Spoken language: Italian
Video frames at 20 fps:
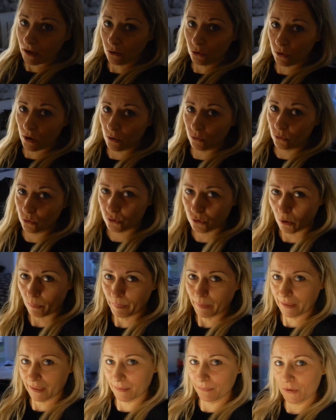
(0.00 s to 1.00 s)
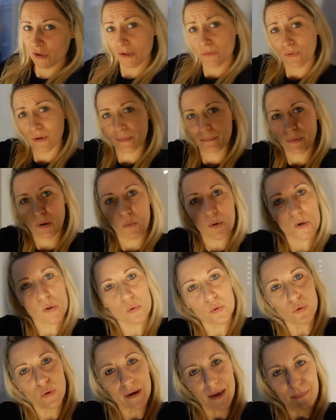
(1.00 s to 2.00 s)
Ancora non lo so perché mi ci vorrebbe
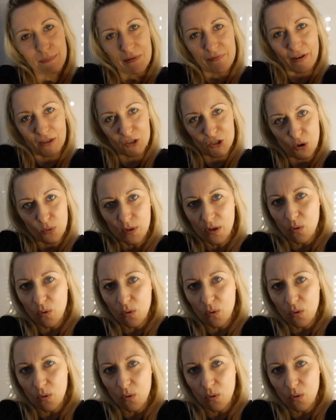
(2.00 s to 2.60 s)
qualcuno che mi faccia